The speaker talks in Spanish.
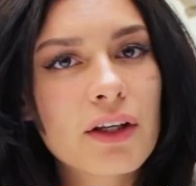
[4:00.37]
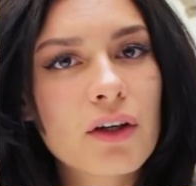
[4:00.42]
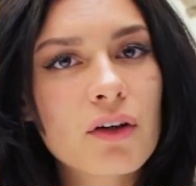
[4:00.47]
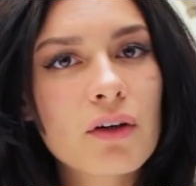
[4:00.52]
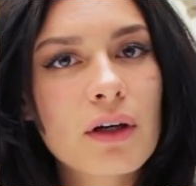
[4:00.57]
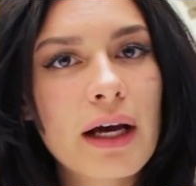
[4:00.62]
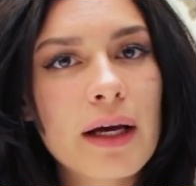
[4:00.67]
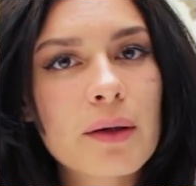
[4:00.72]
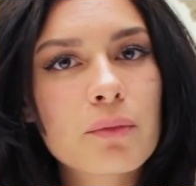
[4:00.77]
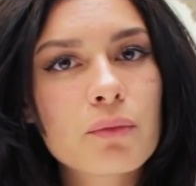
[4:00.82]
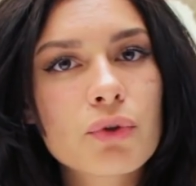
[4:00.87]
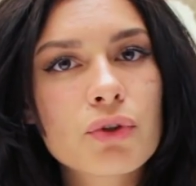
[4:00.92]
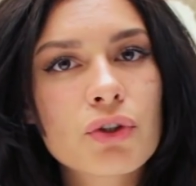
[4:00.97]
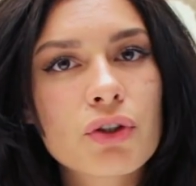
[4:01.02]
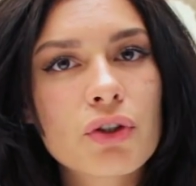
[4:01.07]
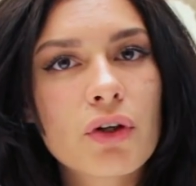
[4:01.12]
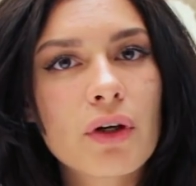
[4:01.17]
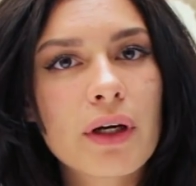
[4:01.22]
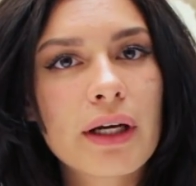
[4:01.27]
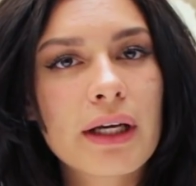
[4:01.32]
guión cae
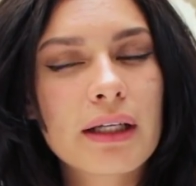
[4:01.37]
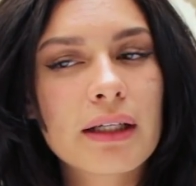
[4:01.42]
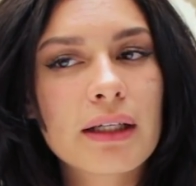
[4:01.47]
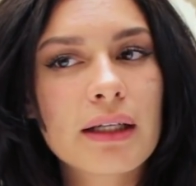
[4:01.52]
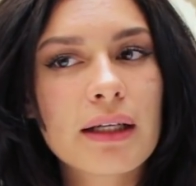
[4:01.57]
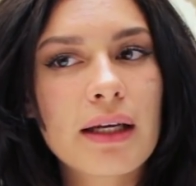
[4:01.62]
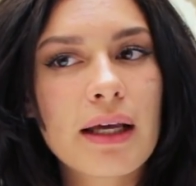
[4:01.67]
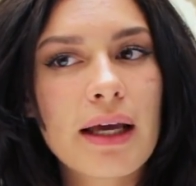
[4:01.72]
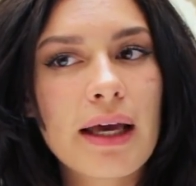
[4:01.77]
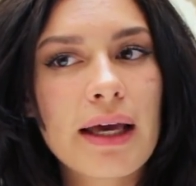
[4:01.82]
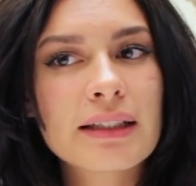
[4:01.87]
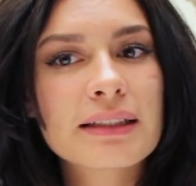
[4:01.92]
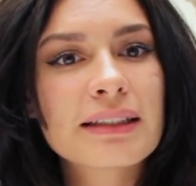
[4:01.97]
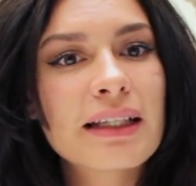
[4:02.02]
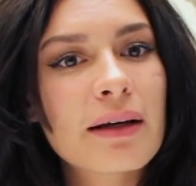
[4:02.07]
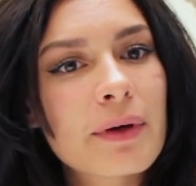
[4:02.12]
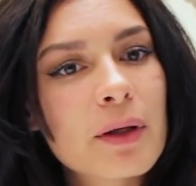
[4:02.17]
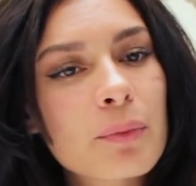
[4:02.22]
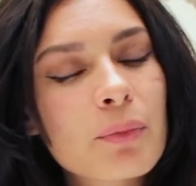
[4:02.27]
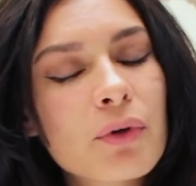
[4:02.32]
mucho en, en,
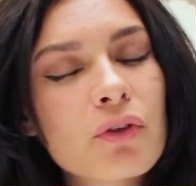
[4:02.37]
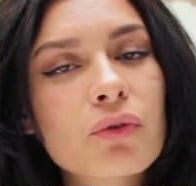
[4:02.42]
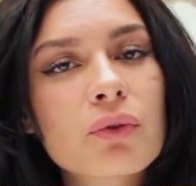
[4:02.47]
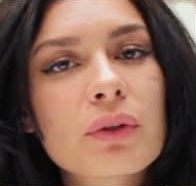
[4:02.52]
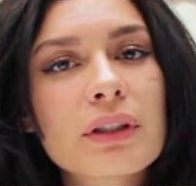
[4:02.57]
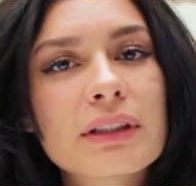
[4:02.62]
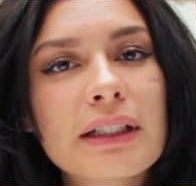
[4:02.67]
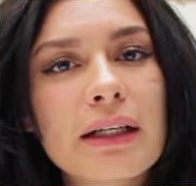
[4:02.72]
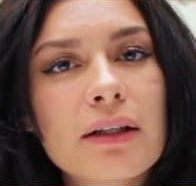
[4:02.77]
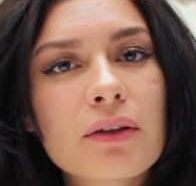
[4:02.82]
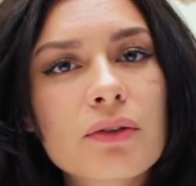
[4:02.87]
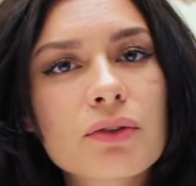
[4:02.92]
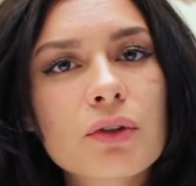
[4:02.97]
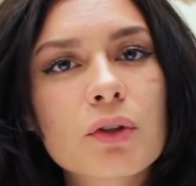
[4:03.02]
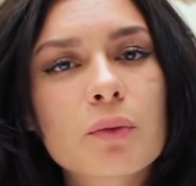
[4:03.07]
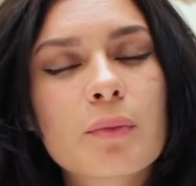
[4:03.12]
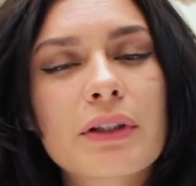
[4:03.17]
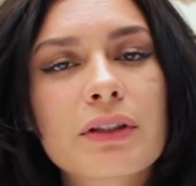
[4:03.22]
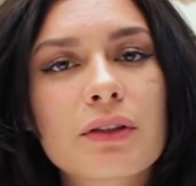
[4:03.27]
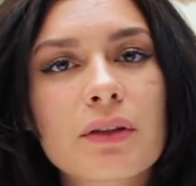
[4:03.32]
saber profundizar con
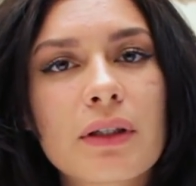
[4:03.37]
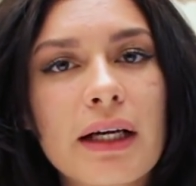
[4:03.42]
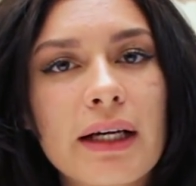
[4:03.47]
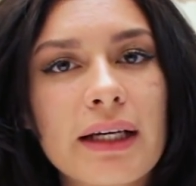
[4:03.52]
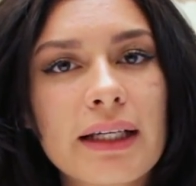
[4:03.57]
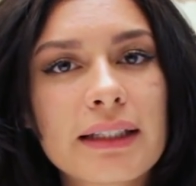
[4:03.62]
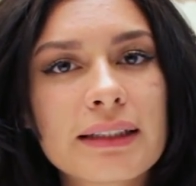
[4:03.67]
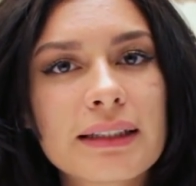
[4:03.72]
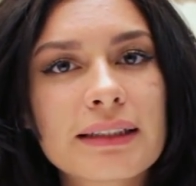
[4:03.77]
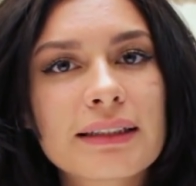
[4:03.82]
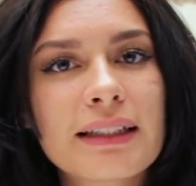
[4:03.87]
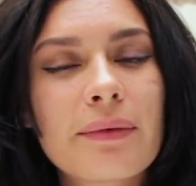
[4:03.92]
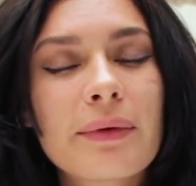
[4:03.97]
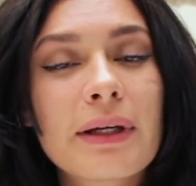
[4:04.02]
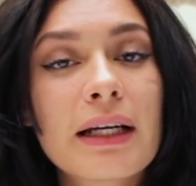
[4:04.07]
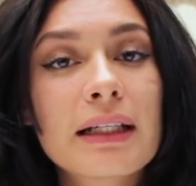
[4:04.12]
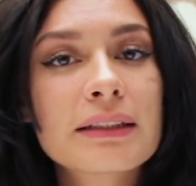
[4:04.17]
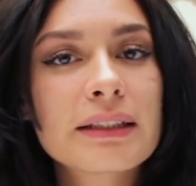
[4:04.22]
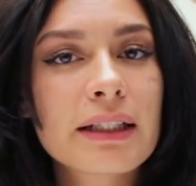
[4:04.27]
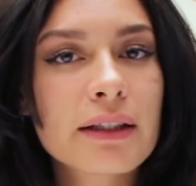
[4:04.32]
sus personajes, en
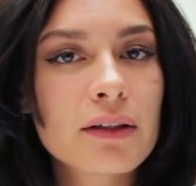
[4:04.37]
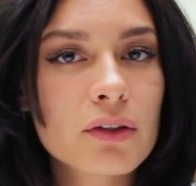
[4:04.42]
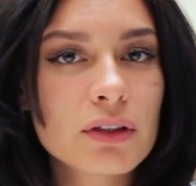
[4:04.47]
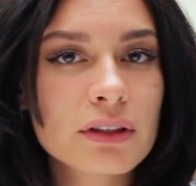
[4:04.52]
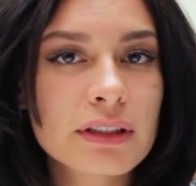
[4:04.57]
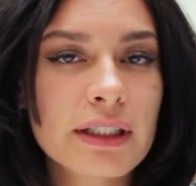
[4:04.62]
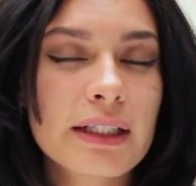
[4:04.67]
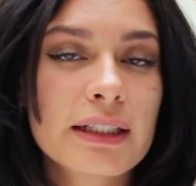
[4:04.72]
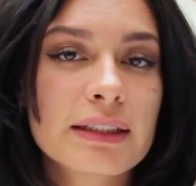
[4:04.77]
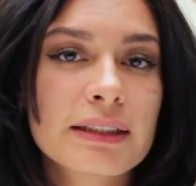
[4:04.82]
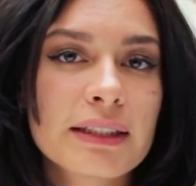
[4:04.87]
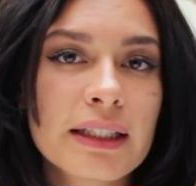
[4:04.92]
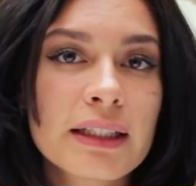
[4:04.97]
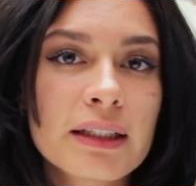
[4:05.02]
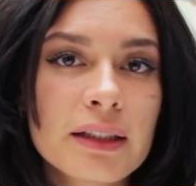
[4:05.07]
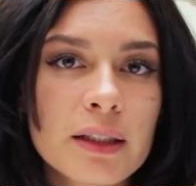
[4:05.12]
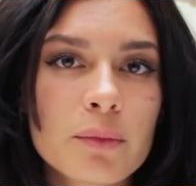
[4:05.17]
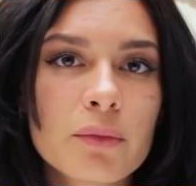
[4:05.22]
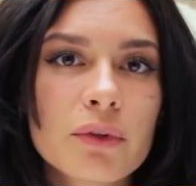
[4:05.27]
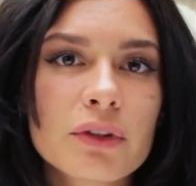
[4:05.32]
saber hacerlos seres
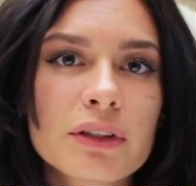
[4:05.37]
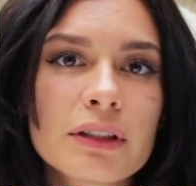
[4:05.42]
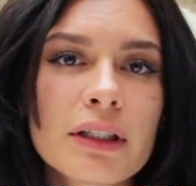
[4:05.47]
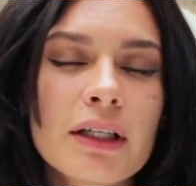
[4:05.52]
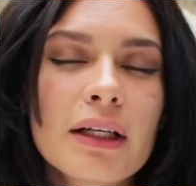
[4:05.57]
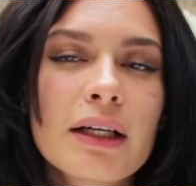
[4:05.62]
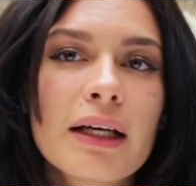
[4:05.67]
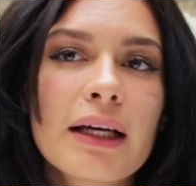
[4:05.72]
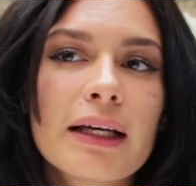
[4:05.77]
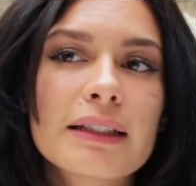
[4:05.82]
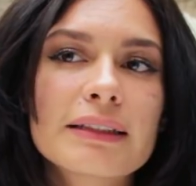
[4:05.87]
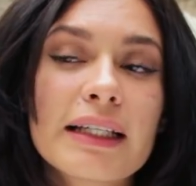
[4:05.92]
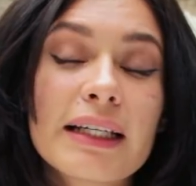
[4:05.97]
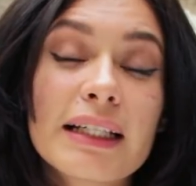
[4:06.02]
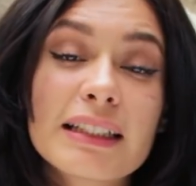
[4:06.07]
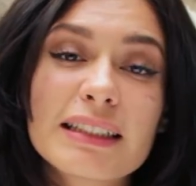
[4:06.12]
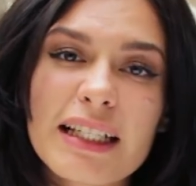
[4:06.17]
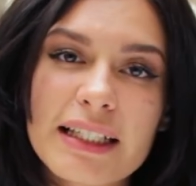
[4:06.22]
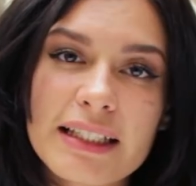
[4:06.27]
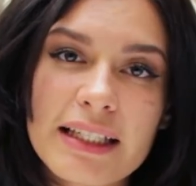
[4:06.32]
íntimos,
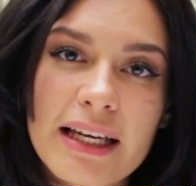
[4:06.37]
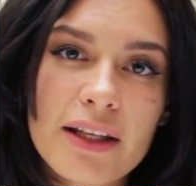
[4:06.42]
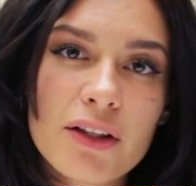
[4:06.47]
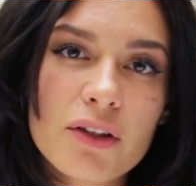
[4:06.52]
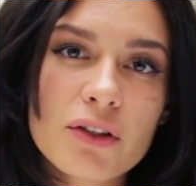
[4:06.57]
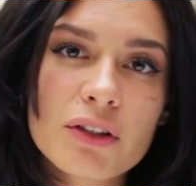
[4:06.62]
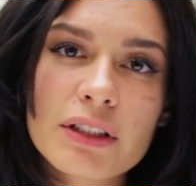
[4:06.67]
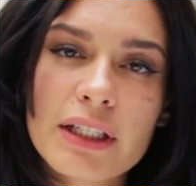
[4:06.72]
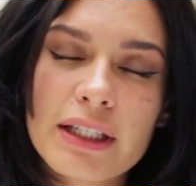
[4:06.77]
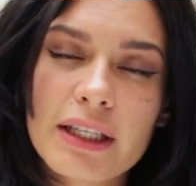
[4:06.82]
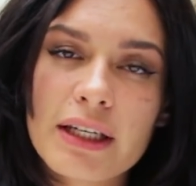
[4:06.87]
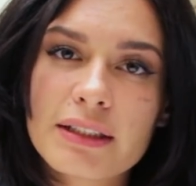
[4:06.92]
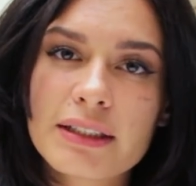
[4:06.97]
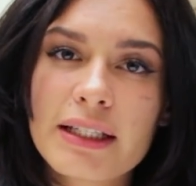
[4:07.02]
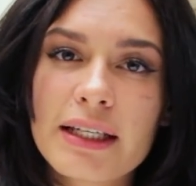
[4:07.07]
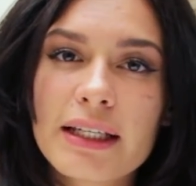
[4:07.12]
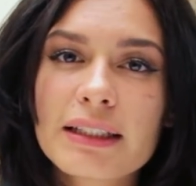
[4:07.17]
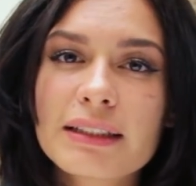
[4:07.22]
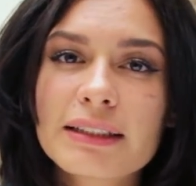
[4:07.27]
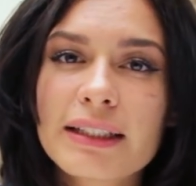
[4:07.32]
seres dañados,
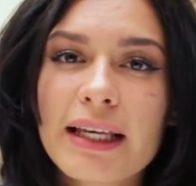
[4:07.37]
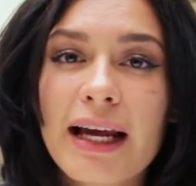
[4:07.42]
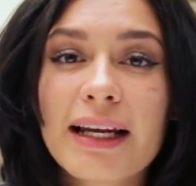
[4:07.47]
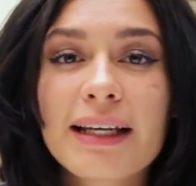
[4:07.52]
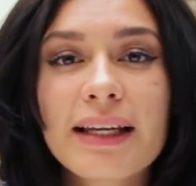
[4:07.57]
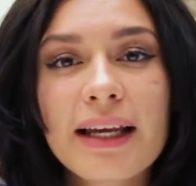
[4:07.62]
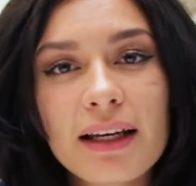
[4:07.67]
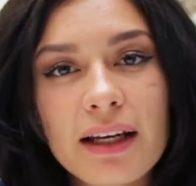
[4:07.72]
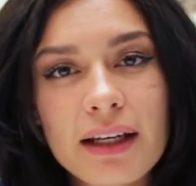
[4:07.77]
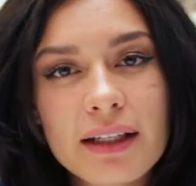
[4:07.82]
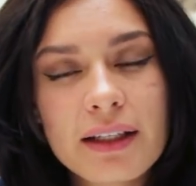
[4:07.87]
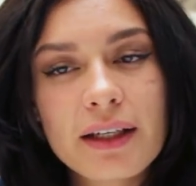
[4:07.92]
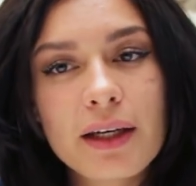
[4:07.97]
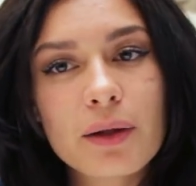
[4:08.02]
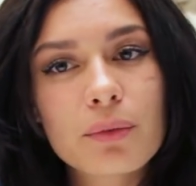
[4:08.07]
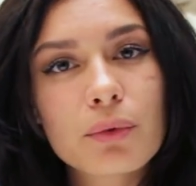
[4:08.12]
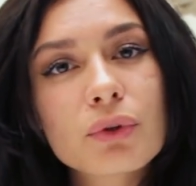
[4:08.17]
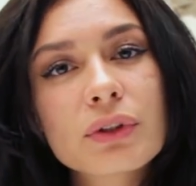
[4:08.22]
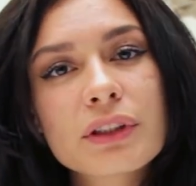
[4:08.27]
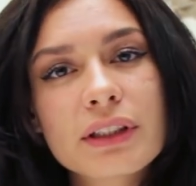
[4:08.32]
seres que anhelan y
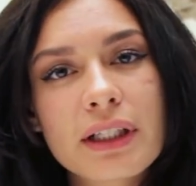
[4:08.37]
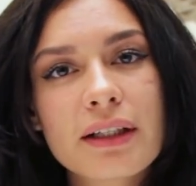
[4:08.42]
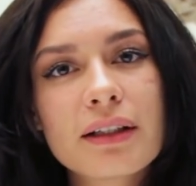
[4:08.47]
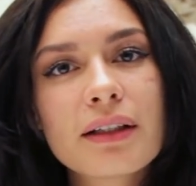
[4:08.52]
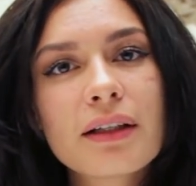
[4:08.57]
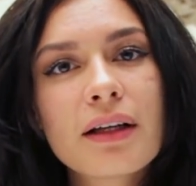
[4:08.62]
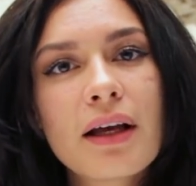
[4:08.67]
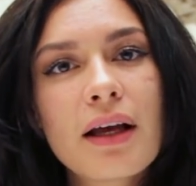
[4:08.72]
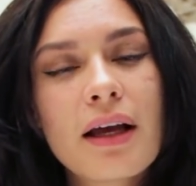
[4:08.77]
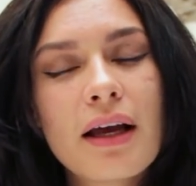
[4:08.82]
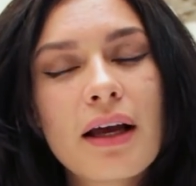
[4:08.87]
que buscan,